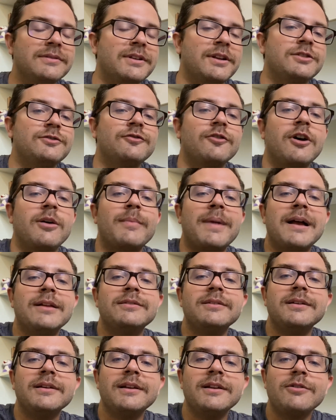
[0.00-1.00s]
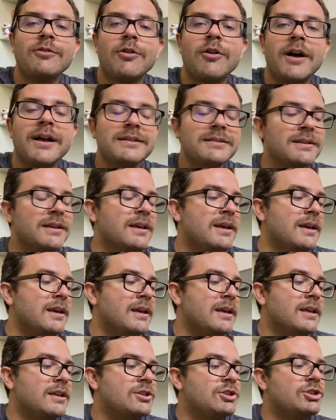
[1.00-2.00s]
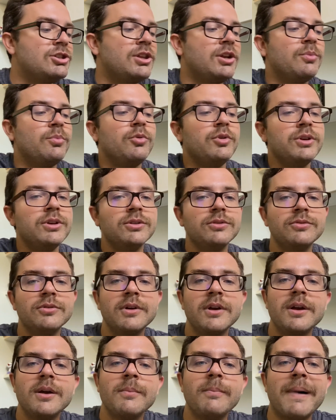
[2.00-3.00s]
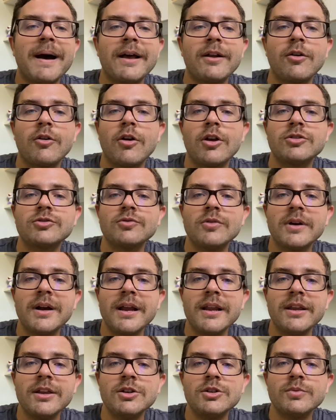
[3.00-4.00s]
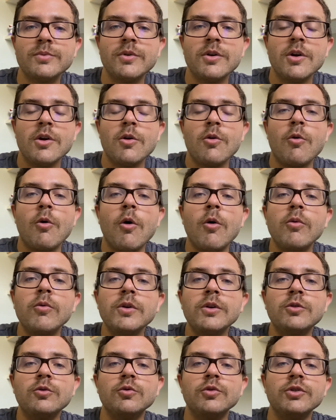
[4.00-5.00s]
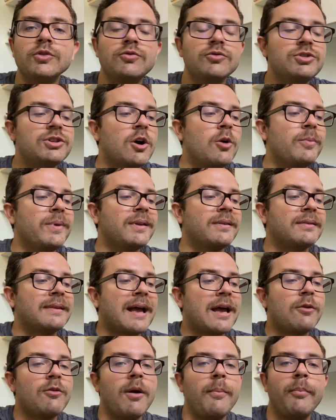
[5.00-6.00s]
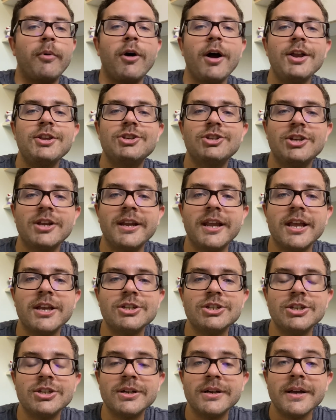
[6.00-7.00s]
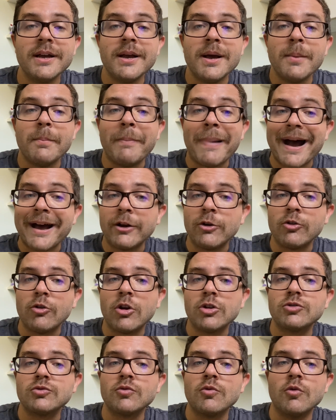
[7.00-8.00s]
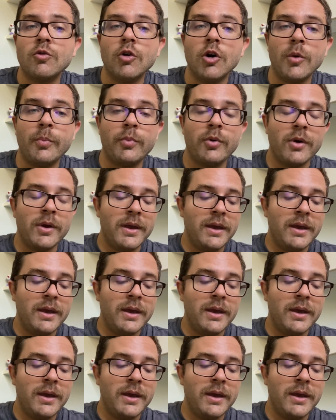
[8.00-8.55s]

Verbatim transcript: transformado em glicose e distribuído para o nosso organismo com o intuito de aumentar o aporte de energia para o nosso corpo.